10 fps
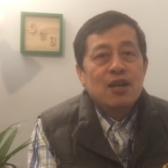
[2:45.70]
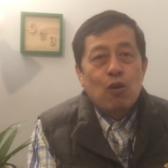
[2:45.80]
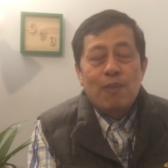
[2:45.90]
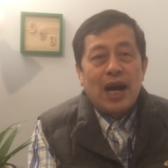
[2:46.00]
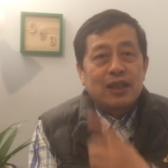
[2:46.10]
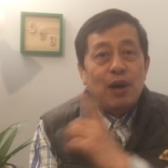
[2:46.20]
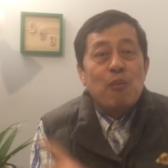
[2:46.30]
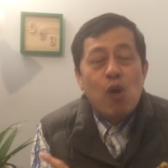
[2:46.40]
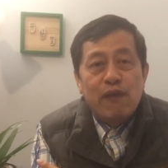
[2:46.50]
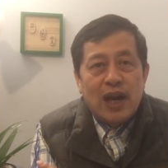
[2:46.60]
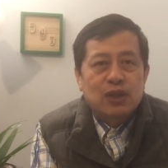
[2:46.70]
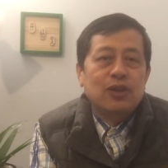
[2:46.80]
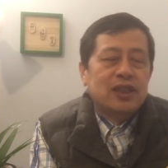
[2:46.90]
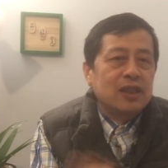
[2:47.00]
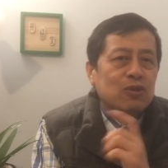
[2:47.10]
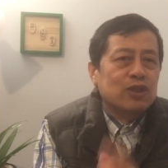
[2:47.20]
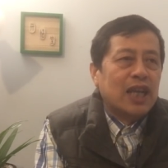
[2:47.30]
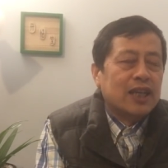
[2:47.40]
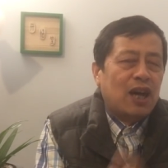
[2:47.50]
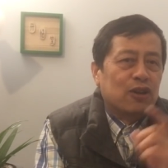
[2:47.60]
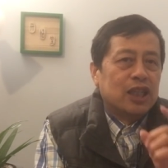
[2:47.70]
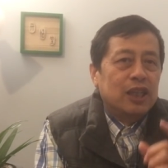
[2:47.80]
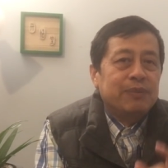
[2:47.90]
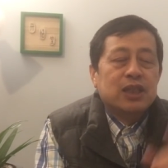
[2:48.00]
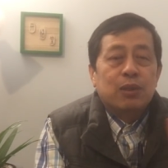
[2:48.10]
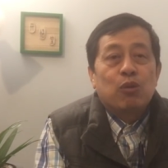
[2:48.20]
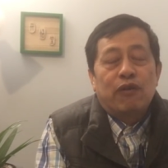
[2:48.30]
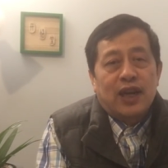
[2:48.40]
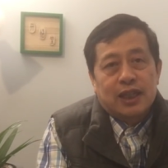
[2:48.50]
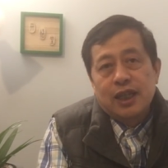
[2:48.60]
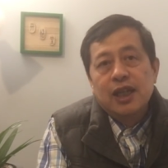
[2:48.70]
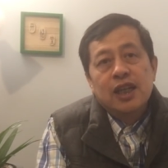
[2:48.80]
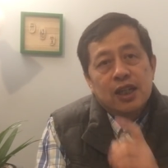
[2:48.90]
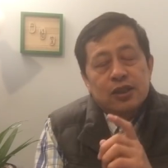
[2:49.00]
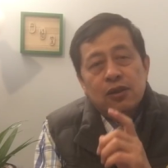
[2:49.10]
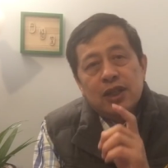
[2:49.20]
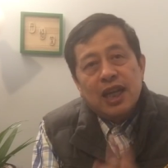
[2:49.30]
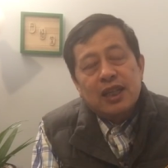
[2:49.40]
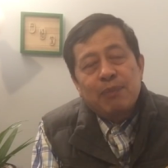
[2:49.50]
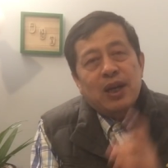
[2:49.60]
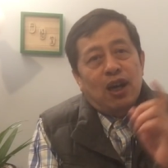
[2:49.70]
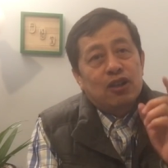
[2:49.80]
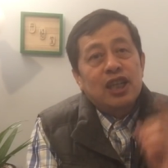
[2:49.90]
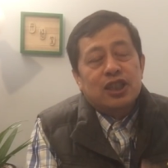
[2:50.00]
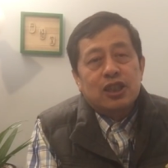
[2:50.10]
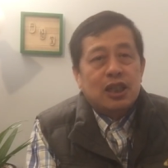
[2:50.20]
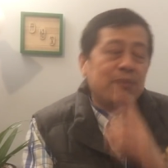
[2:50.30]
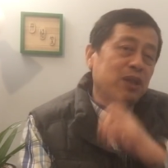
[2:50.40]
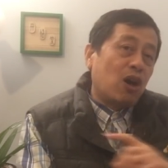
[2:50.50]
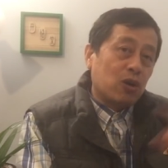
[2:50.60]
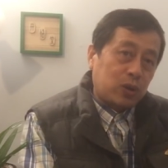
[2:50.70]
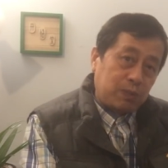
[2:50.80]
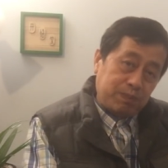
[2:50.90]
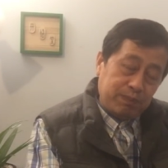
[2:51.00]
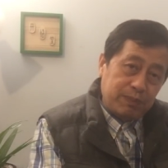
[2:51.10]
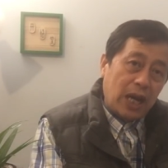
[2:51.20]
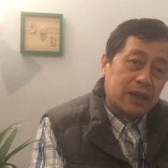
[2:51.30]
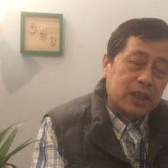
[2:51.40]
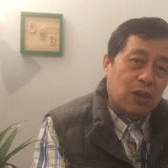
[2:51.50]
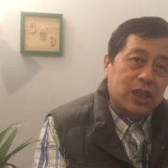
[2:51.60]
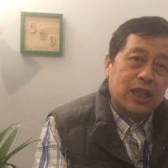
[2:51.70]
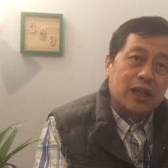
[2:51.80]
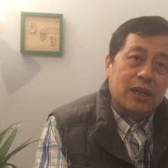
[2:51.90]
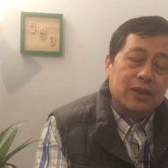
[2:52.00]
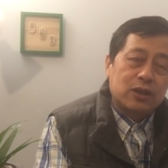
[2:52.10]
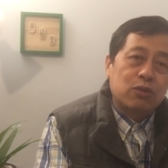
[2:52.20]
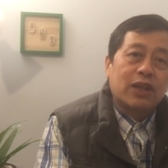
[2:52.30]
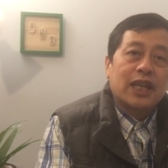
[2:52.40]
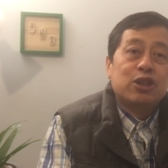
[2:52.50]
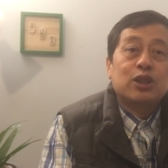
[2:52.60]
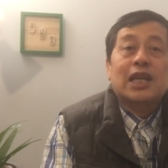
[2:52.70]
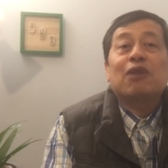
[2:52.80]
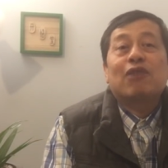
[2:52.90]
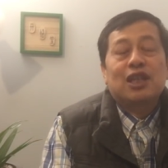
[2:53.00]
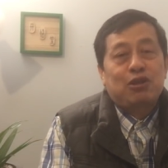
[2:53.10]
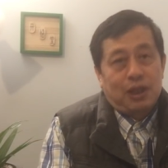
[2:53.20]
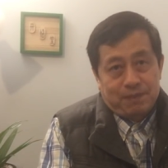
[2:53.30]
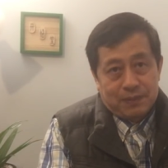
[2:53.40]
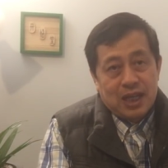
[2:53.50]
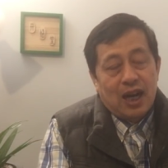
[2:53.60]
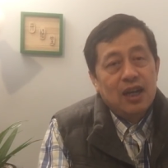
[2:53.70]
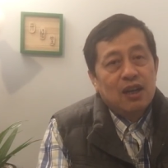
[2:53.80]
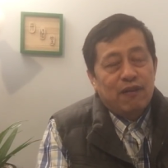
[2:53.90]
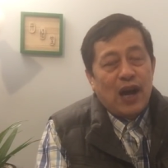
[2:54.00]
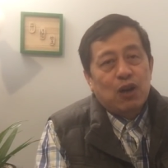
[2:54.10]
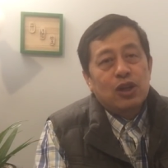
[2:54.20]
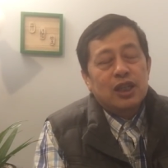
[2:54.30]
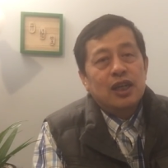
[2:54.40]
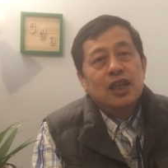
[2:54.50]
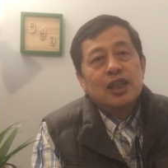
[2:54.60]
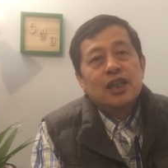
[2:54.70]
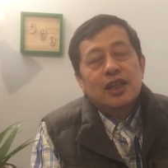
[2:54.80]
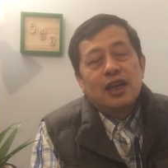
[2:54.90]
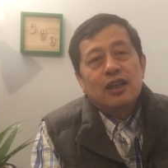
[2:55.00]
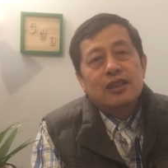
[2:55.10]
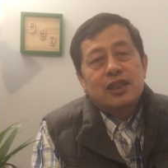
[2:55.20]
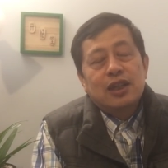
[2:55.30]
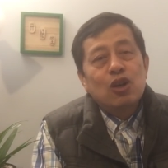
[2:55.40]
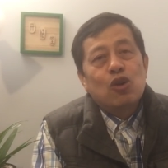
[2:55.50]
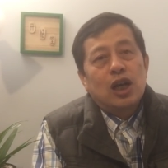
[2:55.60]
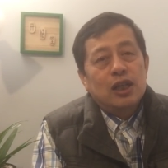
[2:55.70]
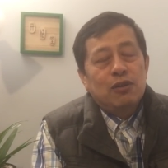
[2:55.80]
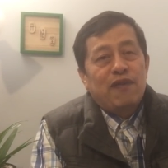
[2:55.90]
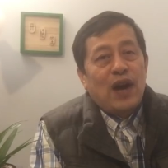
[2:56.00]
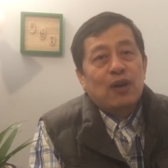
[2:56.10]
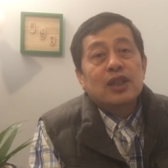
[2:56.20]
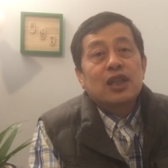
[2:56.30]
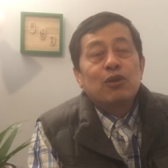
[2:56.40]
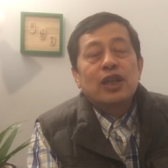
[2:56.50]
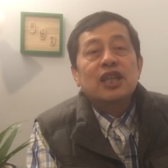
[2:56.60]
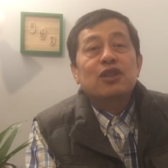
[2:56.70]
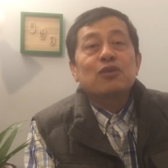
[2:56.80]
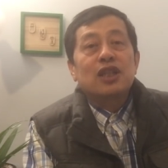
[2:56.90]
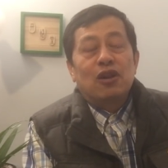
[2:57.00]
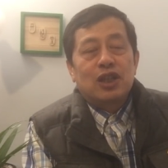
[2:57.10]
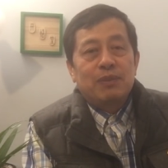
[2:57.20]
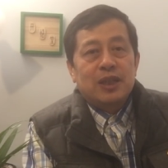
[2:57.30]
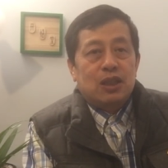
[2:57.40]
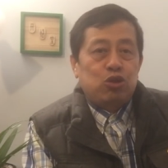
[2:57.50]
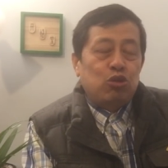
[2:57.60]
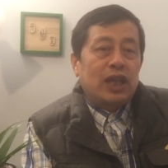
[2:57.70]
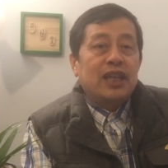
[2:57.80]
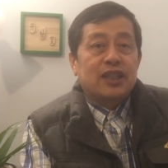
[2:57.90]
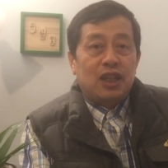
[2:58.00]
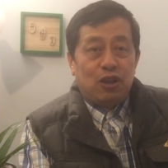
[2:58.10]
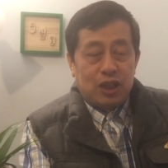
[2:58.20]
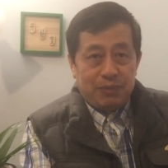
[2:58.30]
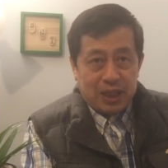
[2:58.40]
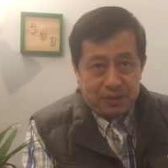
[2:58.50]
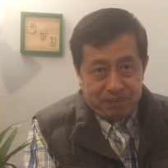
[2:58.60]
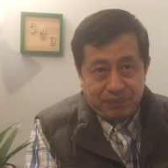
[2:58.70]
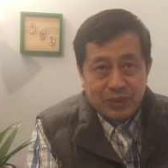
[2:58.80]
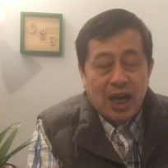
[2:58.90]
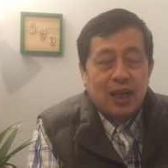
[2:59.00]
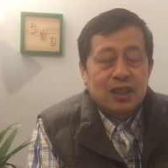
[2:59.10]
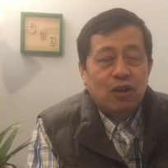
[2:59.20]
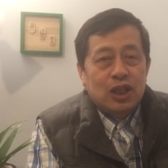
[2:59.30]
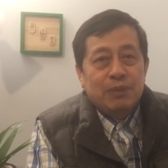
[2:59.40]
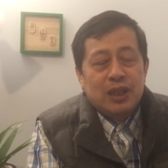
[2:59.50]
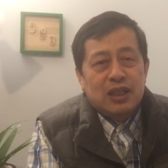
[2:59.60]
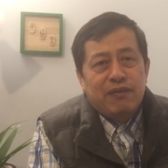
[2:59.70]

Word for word: 我们还得要模仿，所以孙中山搞的革命是模仿的，周恩来他们搞的也是，他们到那个苏联去参观了一圈。法国和德国，因为法国德国那都是闹革命的，苏联也是闹革命的闹革命的地